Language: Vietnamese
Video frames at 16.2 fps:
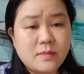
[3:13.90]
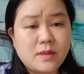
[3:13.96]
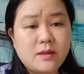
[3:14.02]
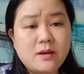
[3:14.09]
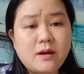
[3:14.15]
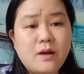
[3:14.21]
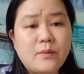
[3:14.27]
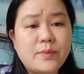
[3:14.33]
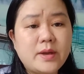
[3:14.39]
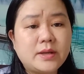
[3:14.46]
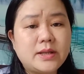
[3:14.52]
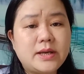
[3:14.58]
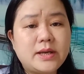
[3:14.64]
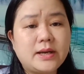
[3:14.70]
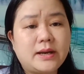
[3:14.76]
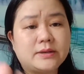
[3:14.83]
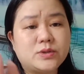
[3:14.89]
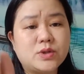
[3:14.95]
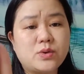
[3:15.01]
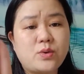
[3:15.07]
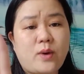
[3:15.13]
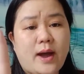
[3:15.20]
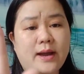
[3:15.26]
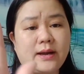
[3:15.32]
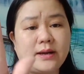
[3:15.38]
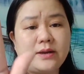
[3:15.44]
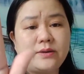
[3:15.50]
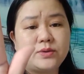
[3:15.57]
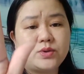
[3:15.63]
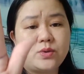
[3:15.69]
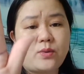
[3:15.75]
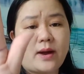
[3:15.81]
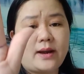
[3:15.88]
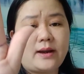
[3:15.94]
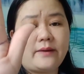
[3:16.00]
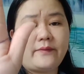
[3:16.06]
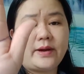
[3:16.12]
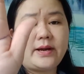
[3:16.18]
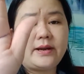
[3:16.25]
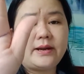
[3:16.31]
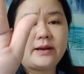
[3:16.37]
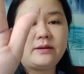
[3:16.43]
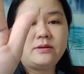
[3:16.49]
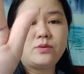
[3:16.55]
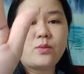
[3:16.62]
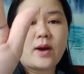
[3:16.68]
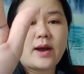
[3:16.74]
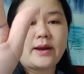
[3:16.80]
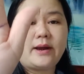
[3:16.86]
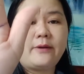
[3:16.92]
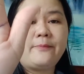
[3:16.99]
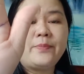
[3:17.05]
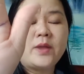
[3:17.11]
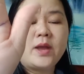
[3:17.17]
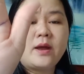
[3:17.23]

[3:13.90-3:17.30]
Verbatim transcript: chứ không nhất thiết là xuất ngoại là kêu xuất ngoại là phải đi ra nước ngoài đâu